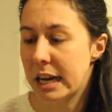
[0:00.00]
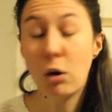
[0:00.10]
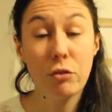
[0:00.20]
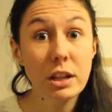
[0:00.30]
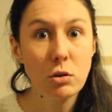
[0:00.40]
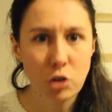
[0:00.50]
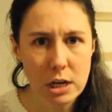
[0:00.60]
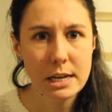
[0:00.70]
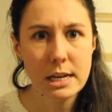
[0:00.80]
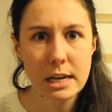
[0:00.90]
Et en fait quand je
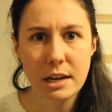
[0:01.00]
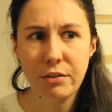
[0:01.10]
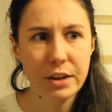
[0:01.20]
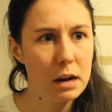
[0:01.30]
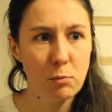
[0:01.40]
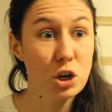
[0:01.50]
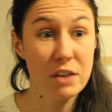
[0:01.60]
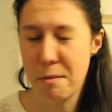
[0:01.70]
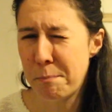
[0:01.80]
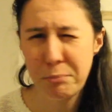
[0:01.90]
les ai essayées finalement
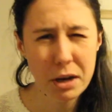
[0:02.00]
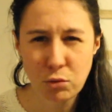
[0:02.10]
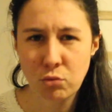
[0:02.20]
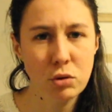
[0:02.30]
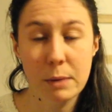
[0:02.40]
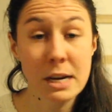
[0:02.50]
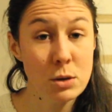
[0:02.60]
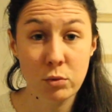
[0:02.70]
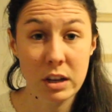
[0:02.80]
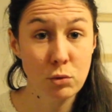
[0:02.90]
j'avais pas du tout
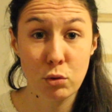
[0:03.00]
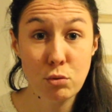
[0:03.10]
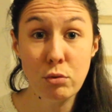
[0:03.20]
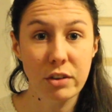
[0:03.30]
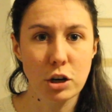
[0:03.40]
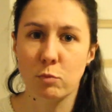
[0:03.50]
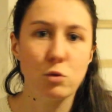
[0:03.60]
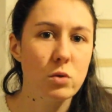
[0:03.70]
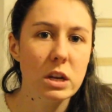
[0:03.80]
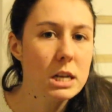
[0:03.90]
l'impression d'être tenue, enfin je me
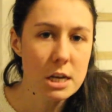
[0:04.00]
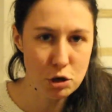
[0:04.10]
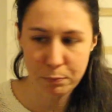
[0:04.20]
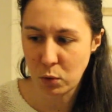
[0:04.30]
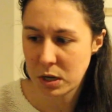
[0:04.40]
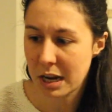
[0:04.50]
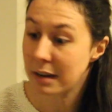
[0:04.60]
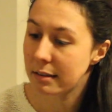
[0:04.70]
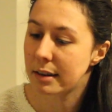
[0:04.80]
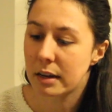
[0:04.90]
suis dit si je prends
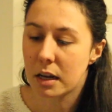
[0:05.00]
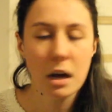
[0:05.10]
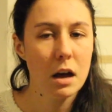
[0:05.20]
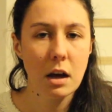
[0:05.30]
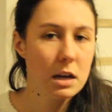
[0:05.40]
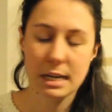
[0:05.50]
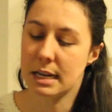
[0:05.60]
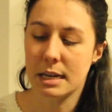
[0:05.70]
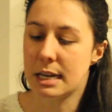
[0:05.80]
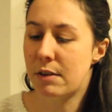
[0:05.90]
ça c'est...
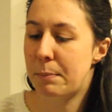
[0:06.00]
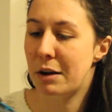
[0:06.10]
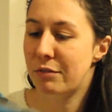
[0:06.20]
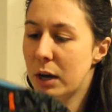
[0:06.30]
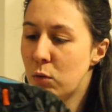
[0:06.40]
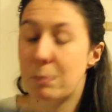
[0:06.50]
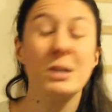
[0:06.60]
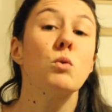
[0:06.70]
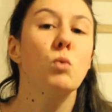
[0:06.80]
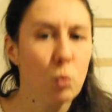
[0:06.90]
Ça, va pas le faire quoi,
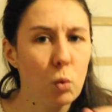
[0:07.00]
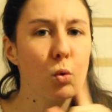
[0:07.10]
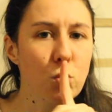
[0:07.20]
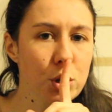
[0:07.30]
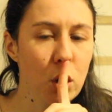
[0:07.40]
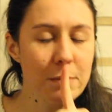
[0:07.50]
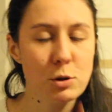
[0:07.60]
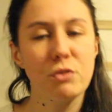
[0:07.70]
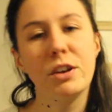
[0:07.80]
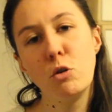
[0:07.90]
parce qu'on compte quand même
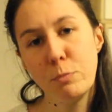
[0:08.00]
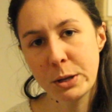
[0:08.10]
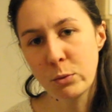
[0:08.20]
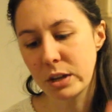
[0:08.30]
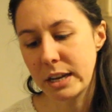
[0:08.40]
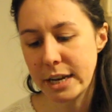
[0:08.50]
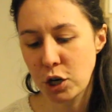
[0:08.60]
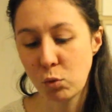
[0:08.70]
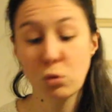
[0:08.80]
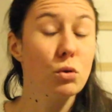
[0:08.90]
se faire le piton des
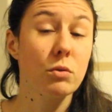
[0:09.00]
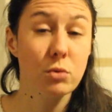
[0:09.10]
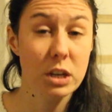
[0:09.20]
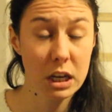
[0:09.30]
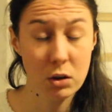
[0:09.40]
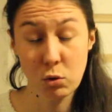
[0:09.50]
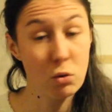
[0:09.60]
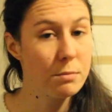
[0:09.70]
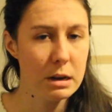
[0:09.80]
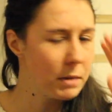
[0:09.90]
neiges, donc autant vous dire que
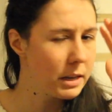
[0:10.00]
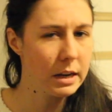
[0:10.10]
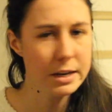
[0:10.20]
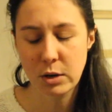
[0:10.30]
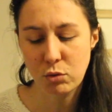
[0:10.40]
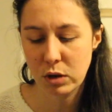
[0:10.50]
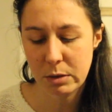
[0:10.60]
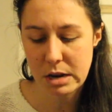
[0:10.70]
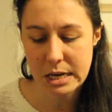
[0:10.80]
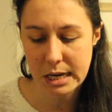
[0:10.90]
3000 mètres d'altitude
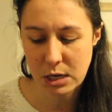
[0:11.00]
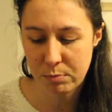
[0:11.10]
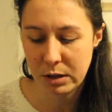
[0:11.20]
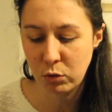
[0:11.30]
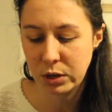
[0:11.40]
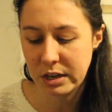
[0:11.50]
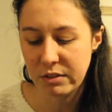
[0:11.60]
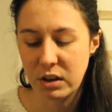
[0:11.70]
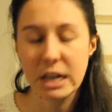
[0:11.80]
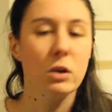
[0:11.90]
et 1700 mètres de
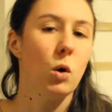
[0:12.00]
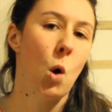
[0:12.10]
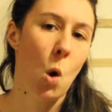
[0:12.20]
dénivelé,